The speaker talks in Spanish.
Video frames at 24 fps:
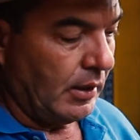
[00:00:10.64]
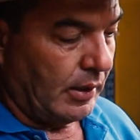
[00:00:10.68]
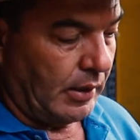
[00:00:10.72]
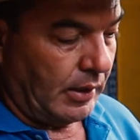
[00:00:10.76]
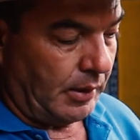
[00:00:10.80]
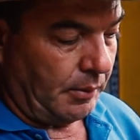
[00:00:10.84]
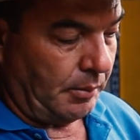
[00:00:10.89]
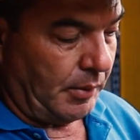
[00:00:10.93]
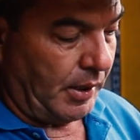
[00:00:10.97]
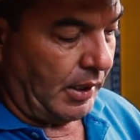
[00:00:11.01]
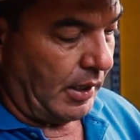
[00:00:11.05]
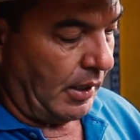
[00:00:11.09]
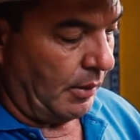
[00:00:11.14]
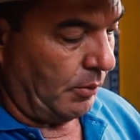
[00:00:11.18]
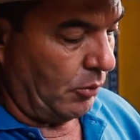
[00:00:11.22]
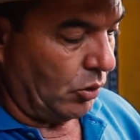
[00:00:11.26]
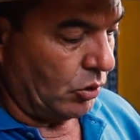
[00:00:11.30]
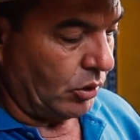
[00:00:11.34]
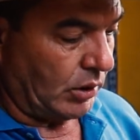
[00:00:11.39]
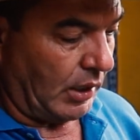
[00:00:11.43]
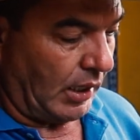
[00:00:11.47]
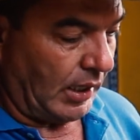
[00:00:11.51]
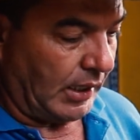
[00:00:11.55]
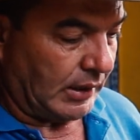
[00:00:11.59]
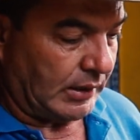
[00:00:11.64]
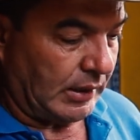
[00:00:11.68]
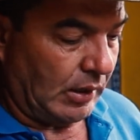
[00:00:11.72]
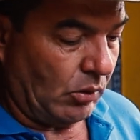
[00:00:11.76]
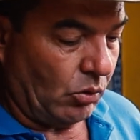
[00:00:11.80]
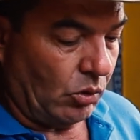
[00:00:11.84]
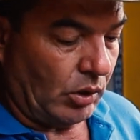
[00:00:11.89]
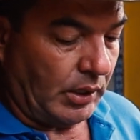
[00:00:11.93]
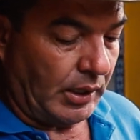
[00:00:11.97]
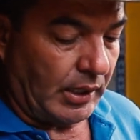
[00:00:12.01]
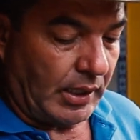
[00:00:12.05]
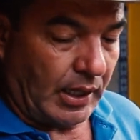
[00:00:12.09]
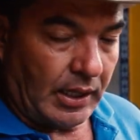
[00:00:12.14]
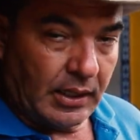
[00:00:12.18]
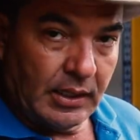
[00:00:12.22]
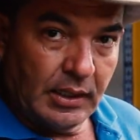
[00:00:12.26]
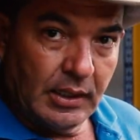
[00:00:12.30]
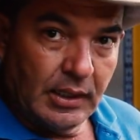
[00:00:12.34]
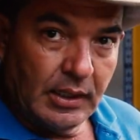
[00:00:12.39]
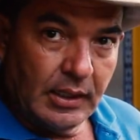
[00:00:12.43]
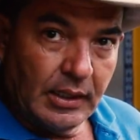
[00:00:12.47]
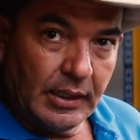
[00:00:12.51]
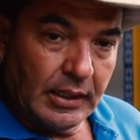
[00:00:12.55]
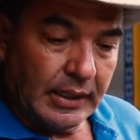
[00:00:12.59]
y miremos que la seguridad
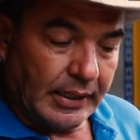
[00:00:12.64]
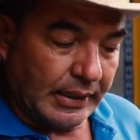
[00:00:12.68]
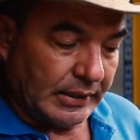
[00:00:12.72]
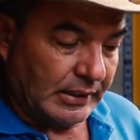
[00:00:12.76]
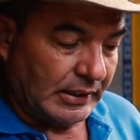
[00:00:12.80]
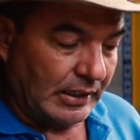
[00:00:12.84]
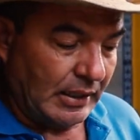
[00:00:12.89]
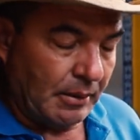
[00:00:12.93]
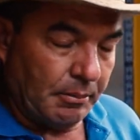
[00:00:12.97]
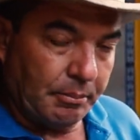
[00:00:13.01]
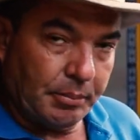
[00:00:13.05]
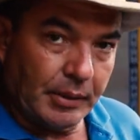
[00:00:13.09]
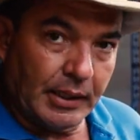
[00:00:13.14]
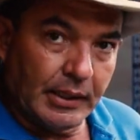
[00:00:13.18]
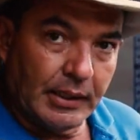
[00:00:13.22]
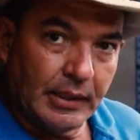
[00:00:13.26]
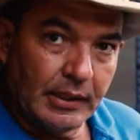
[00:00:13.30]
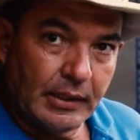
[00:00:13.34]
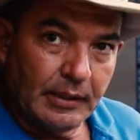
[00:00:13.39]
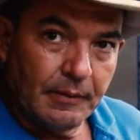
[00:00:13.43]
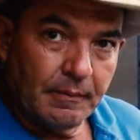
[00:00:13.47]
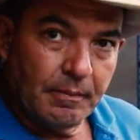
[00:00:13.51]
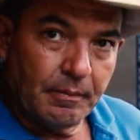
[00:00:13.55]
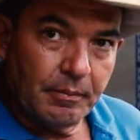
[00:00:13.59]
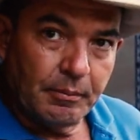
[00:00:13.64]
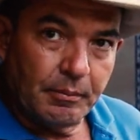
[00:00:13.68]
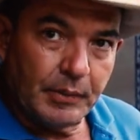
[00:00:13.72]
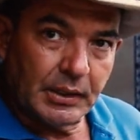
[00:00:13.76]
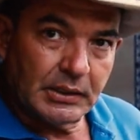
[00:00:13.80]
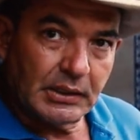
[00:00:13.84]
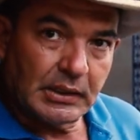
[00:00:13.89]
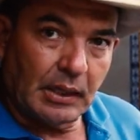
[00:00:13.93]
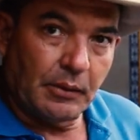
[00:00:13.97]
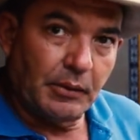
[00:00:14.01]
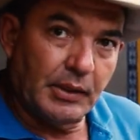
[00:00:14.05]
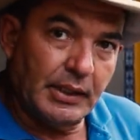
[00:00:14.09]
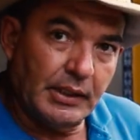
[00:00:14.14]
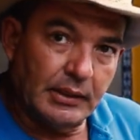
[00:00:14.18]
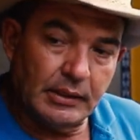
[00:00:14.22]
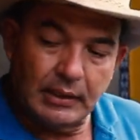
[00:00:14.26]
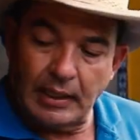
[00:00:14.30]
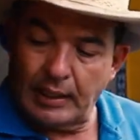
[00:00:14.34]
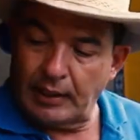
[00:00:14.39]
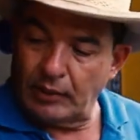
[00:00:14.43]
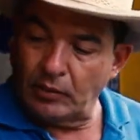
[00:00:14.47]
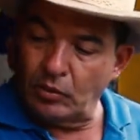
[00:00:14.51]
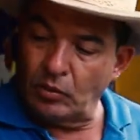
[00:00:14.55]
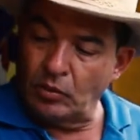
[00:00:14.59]
que siempre me está
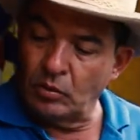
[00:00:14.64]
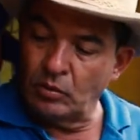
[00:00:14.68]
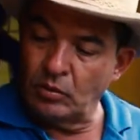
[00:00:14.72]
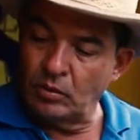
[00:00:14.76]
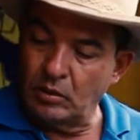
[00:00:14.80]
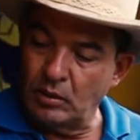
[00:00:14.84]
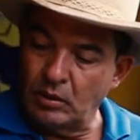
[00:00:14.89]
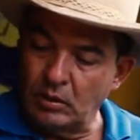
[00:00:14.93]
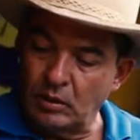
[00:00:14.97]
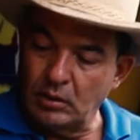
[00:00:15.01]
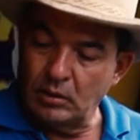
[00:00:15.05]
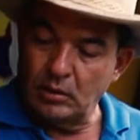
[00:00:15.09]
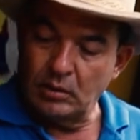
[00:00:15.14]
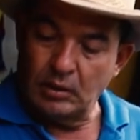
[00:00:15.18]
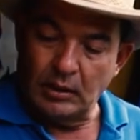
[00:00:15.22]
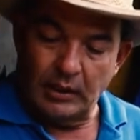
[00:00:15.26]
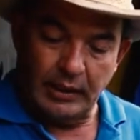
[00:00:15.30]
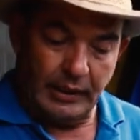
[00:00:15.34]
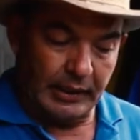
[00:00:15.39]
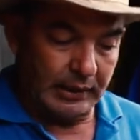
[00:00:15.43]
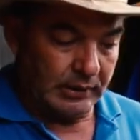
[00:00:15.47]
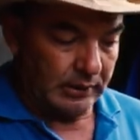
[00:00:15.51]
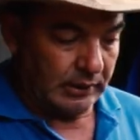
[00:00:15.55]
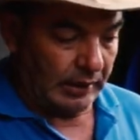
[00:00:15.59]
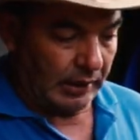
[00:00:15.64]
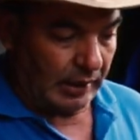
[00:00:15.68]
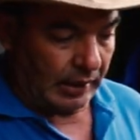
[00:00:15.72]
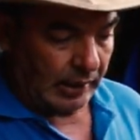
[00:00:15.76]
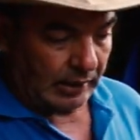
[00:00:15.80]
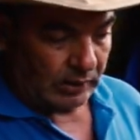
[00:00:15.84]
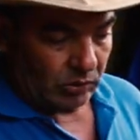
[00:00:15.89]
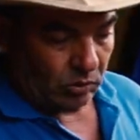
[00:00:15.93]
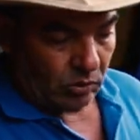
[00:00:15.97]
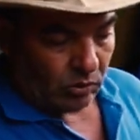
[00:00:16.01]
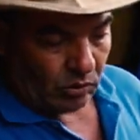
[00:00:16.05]
brindando este lazo